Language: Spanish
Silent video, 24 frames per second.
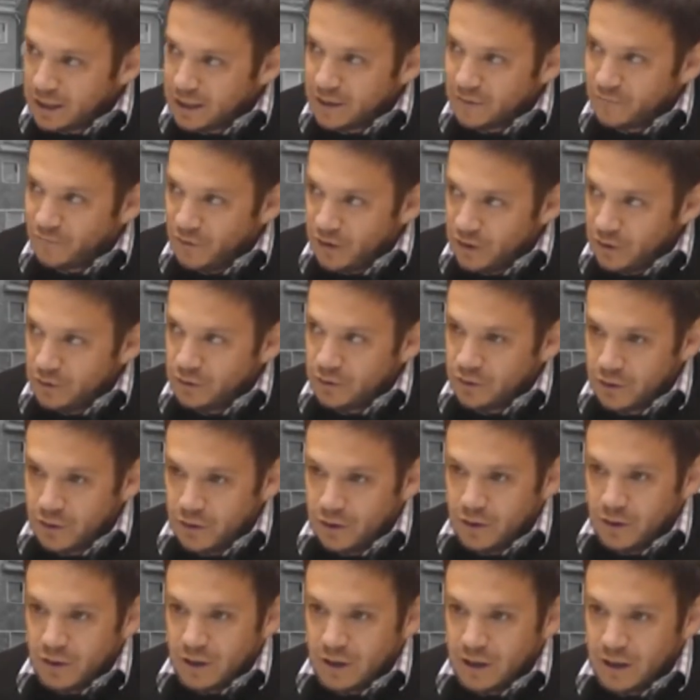que fueron
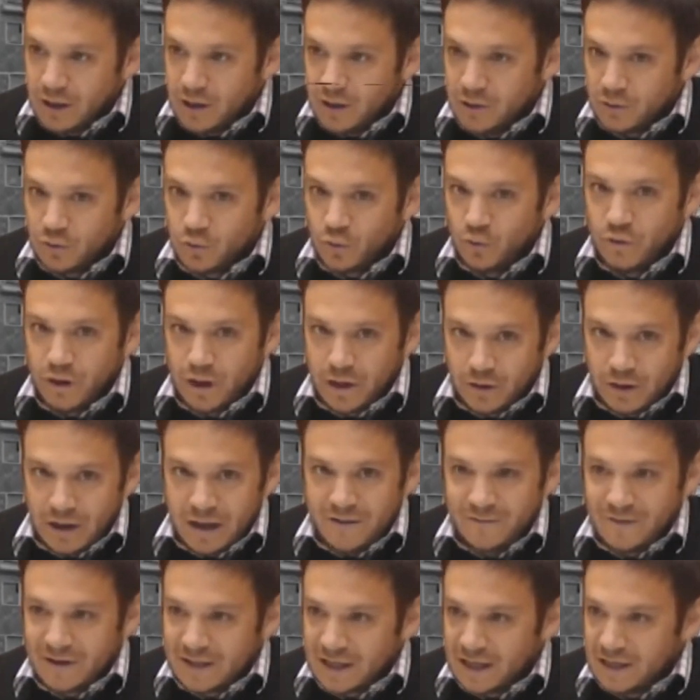que estuvieron
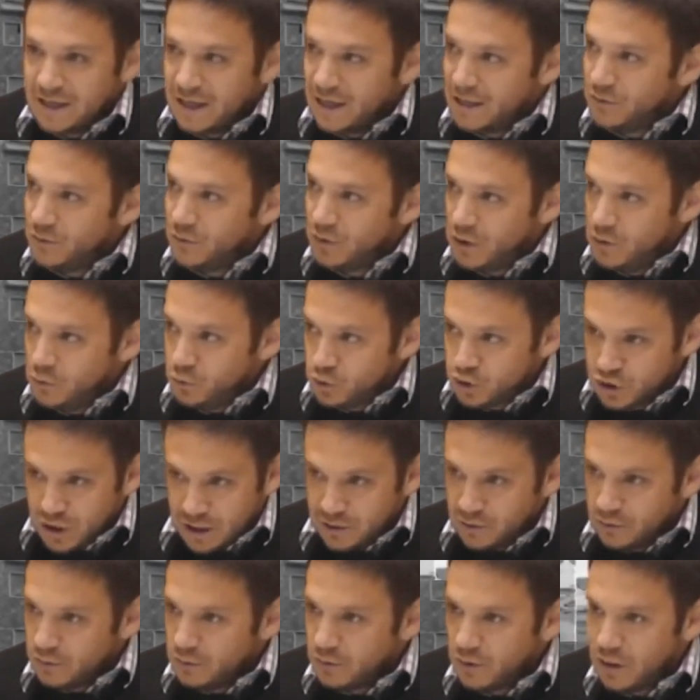ahí batallando, que
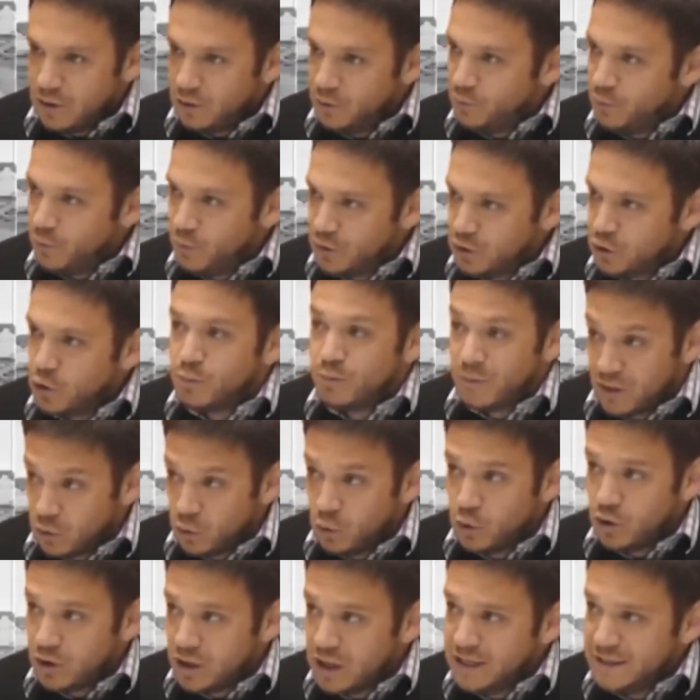lucharon en los momentos más
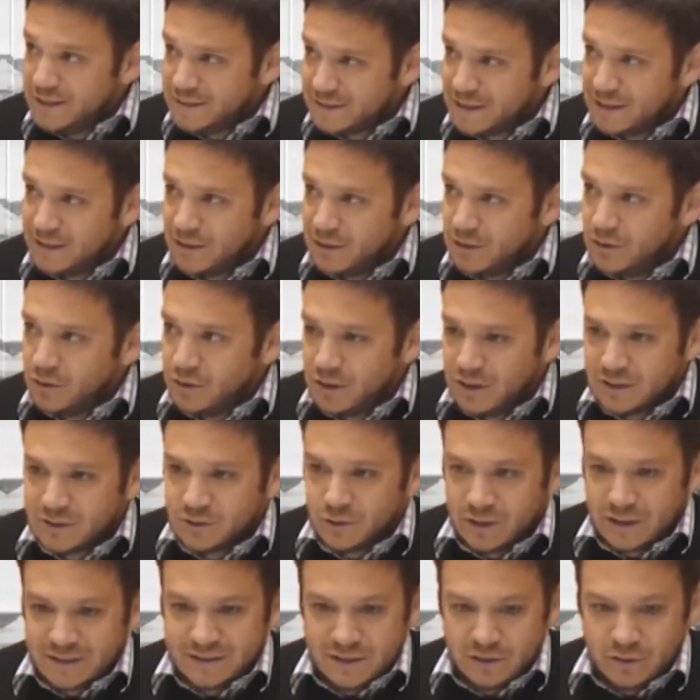duros del incendio en la
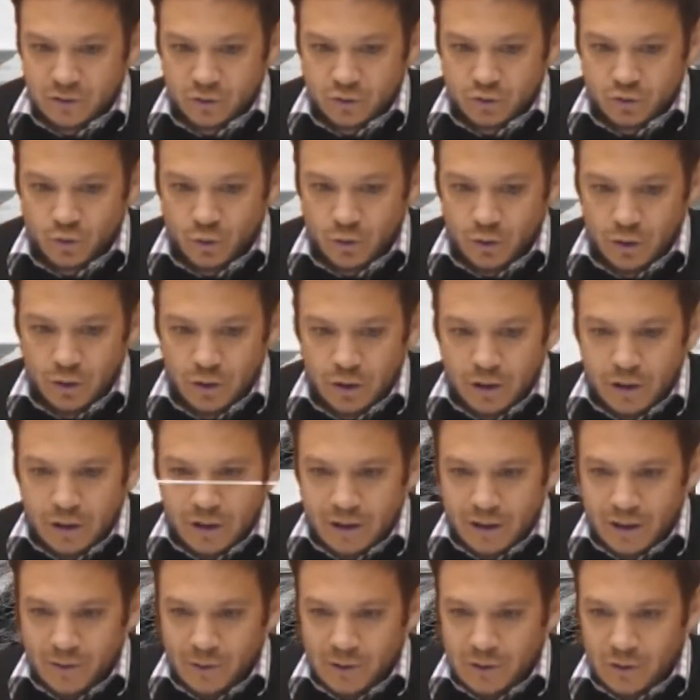zona centro-sur
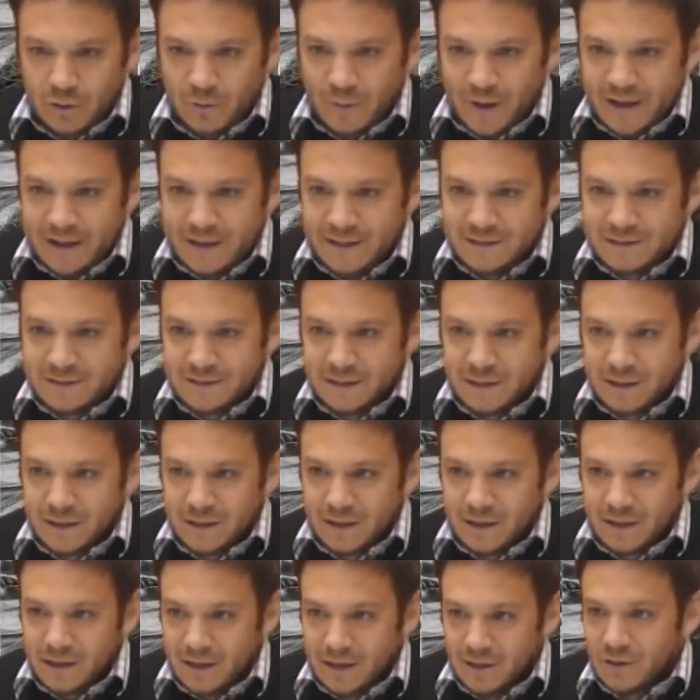de nuestro país
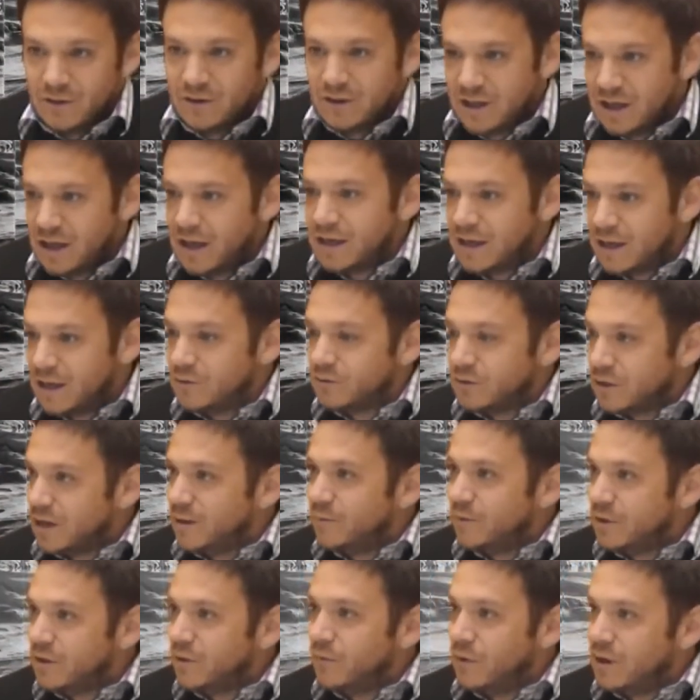eh, y que hoy día ya los
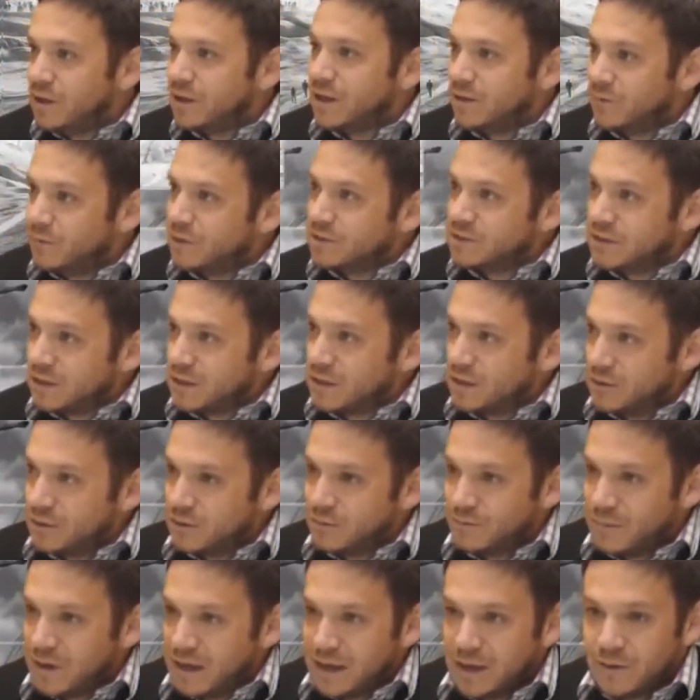tenemos de vuelta en nuestra
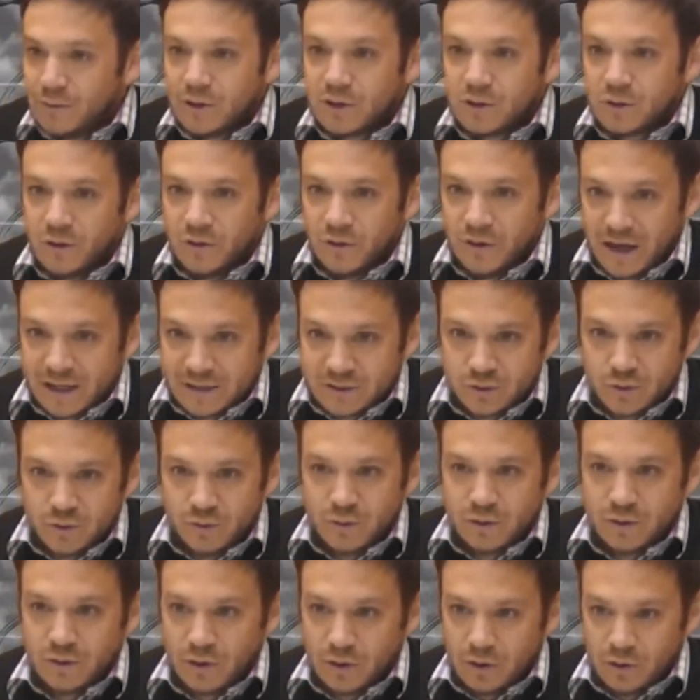región. Vaya nuestro abrazo,
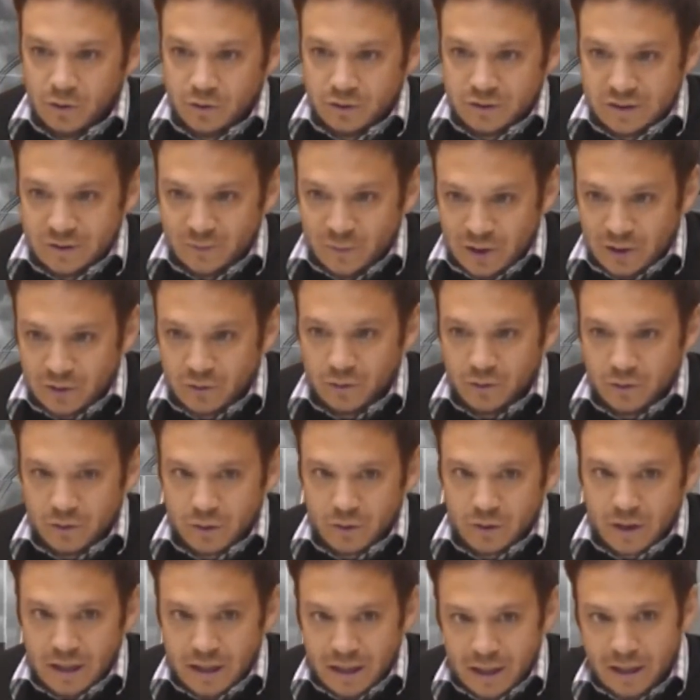nuestro reconocimiento y
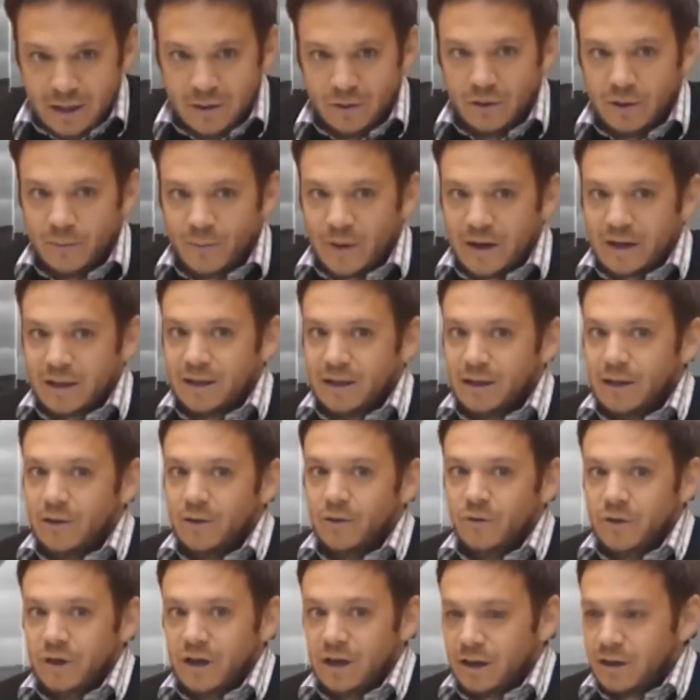nuestro cariño de parte del
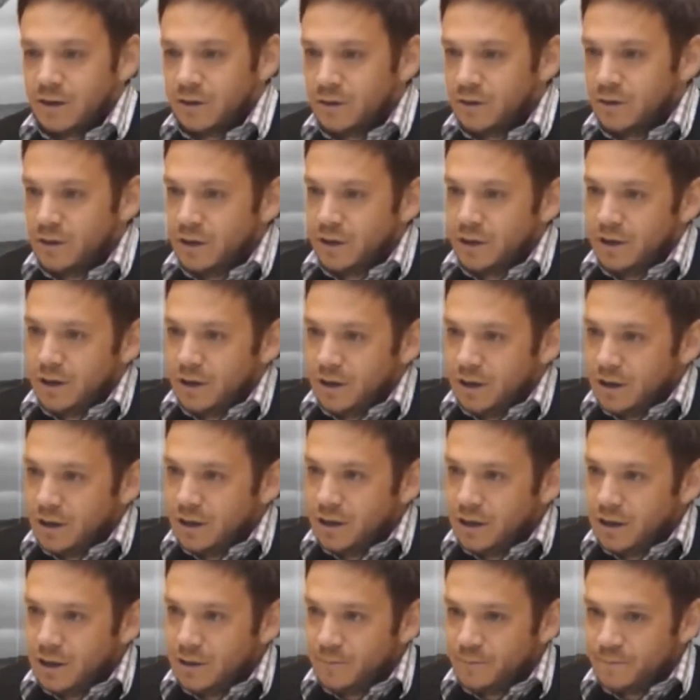gobierno
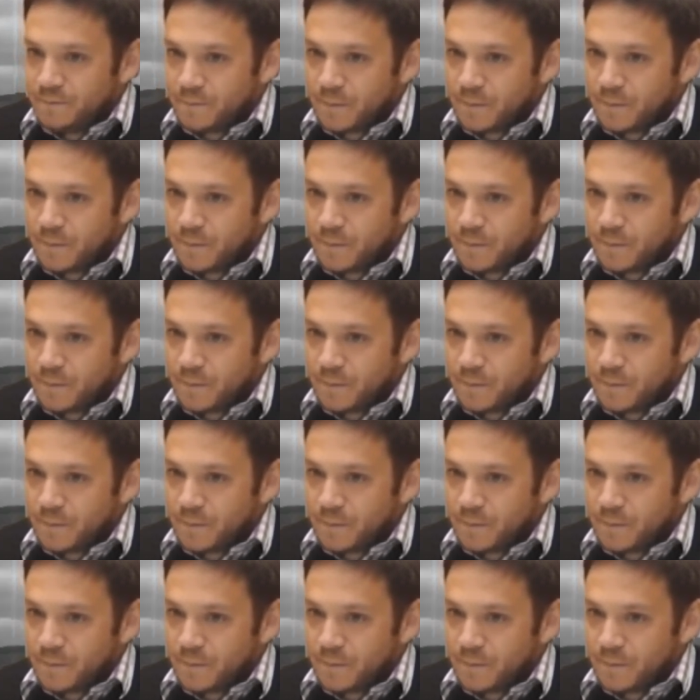eh,